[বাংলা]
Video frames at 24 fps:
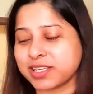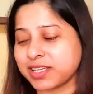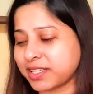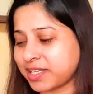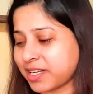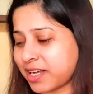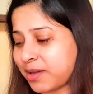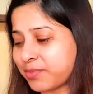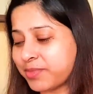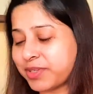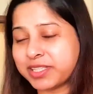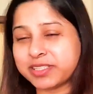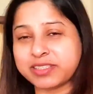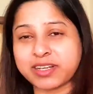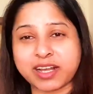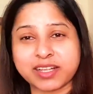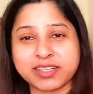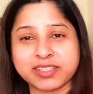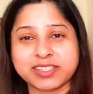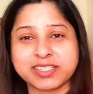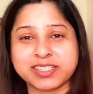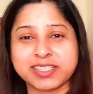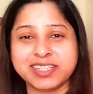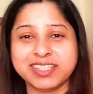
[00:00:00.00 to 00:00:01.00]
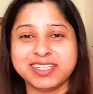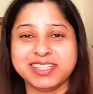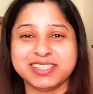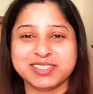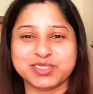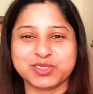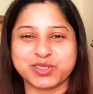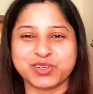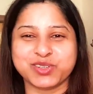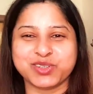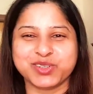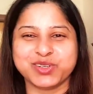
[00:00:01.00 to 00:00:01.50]
যেটা আমি টানছি
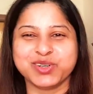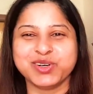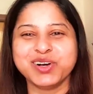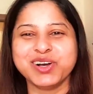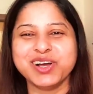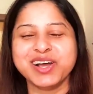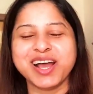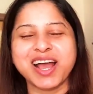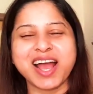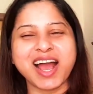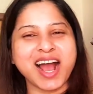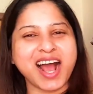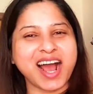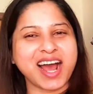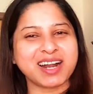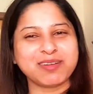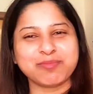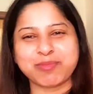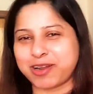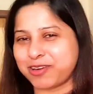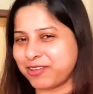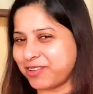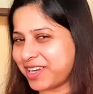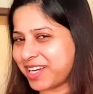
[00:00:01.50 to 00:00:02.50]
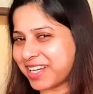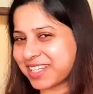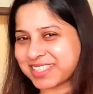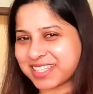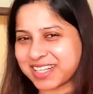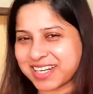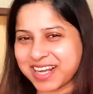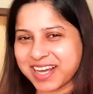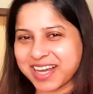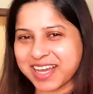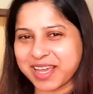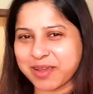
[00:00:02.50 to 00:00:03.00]
তো আর ভালো লাগছে
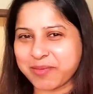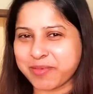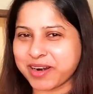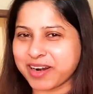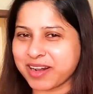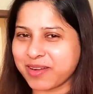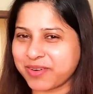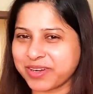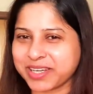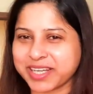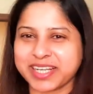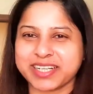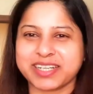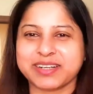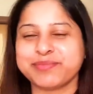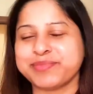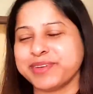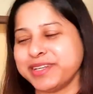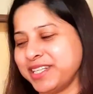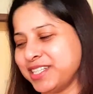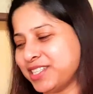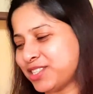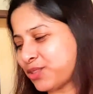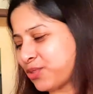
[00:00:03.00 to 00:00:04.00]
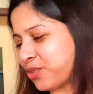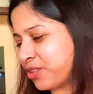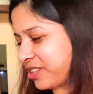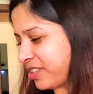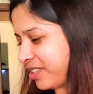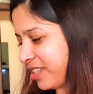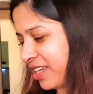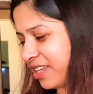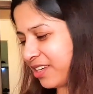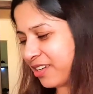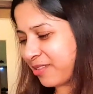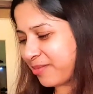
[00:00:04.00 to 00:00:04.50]
না এবার আমাকে এটা ফিনিশ
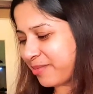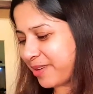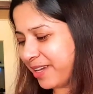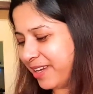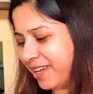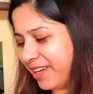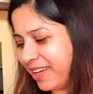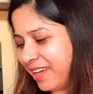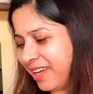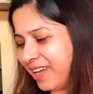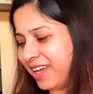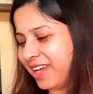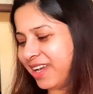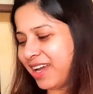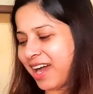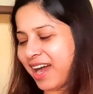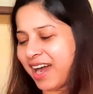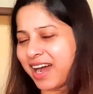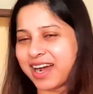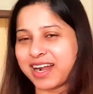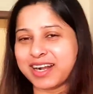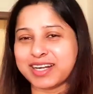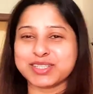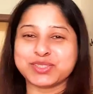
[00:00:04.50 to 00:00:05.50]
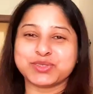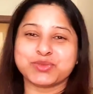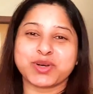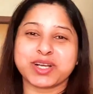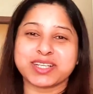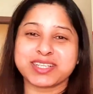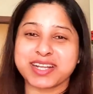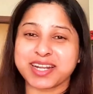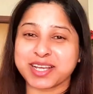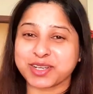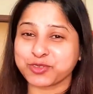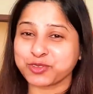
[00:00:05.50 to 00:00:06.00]
করতেই হবে আর দু
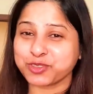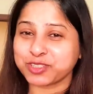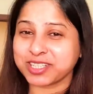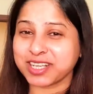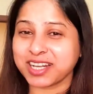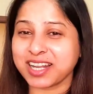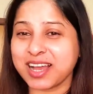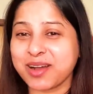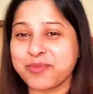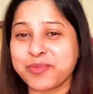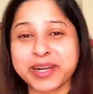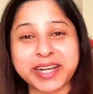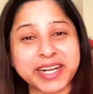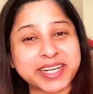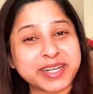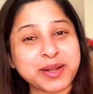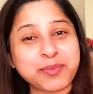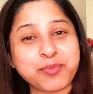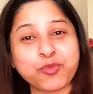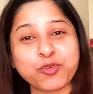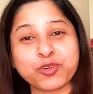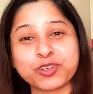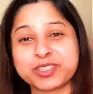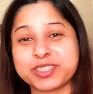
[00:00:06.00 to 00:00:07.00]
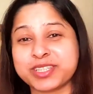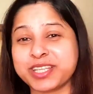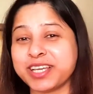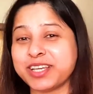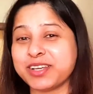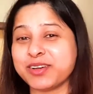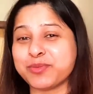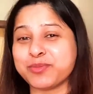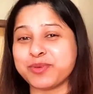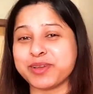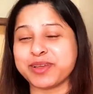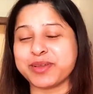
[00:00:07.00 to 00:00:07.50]
সালে আমাকে এটা পড়তেই
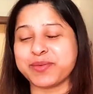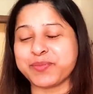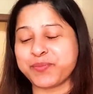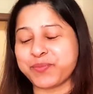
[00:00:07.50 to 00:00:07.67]
হবে